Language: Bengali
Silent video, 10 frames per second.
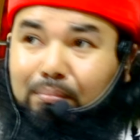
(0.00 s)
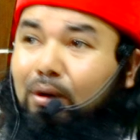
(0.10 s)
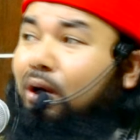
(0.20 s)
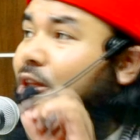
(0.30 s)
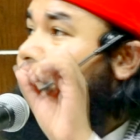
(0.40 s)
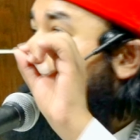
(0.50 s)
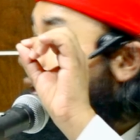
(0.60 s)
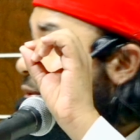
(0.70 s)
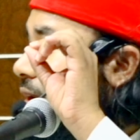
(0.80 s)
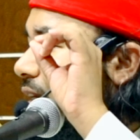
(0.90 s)
মদ পান
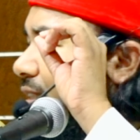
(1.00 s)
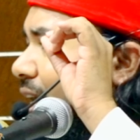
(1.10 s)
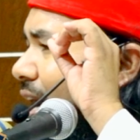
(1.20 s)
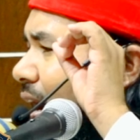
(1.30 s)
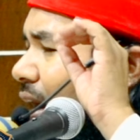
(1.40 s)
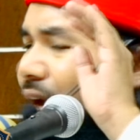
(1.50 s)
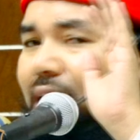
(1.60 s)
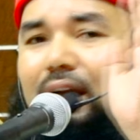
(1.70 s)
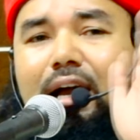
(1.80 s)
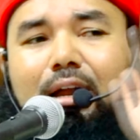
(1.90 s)
করে যারা
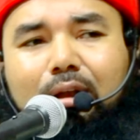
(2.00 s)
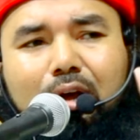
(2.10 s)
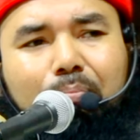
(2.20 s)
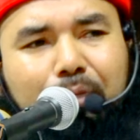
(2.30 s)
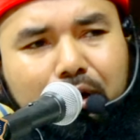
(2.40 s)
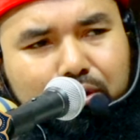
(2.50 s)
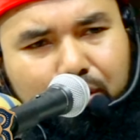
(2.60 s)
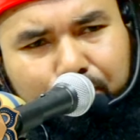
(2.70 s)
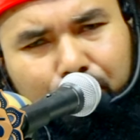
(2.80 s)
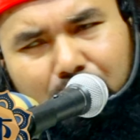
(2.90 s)
আল্লাহ পাক
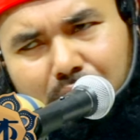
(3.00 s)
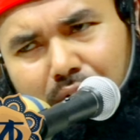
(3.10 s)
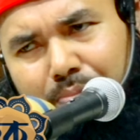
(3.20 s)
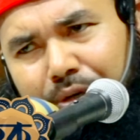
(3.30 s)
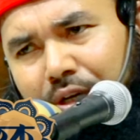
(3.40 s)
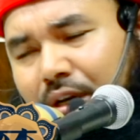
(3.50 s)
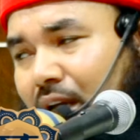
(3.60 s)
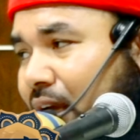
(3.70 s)
রব্বুল আলামিন